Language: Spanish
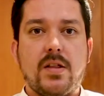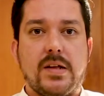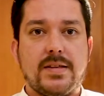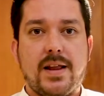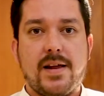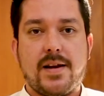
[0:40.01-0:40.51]
donde
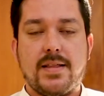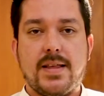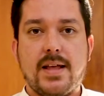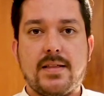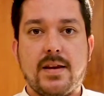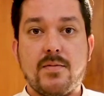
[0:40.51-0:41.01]
se le
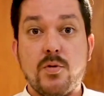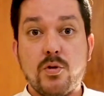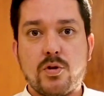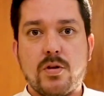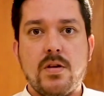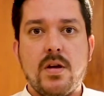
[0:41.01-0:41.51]
rendía
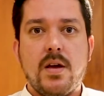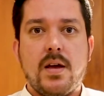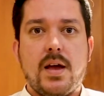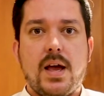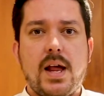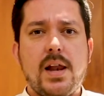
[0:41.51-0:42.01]
tributo,
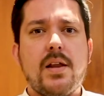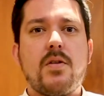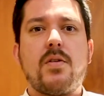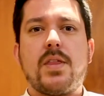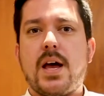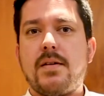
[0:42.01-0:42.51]
él
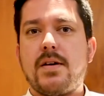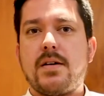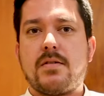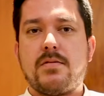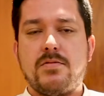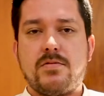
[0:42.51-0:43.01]

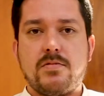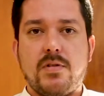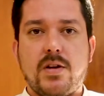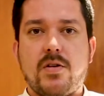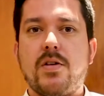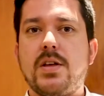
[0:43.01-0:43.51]
recordaba con su
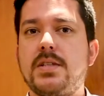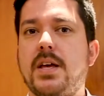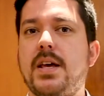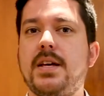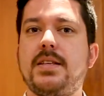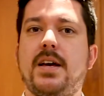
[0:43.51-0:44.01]
licor de
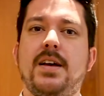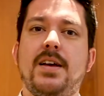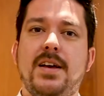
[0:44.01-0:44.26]
cereza